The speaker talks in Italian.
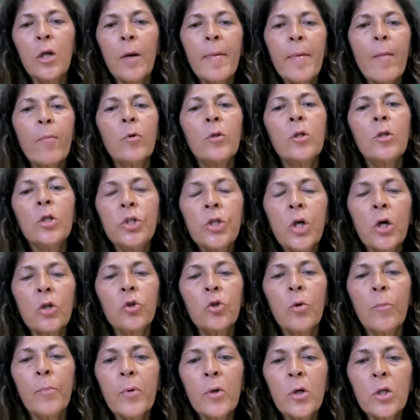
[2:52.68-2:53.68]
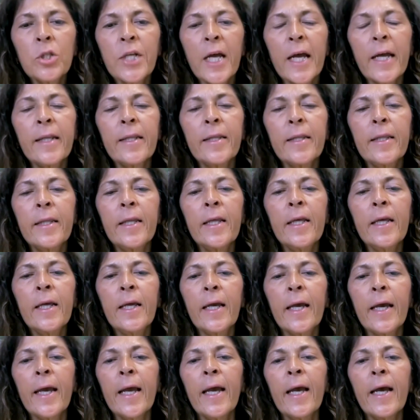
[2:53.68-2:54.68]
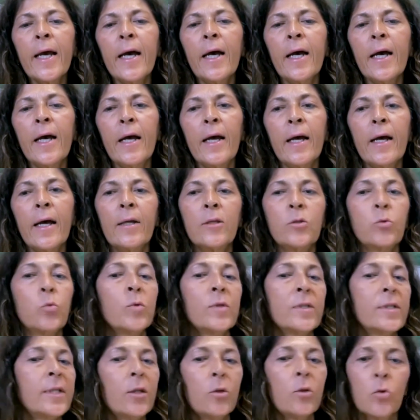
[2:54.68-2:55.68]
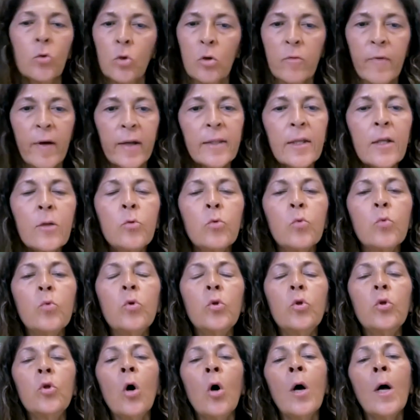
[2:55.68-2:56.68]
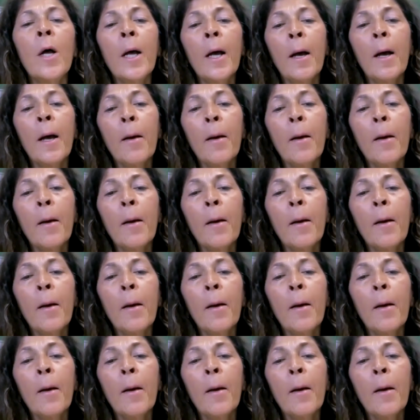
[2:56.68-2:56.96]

abbiamo 18 progetti che eh, sul sito trovate tutto,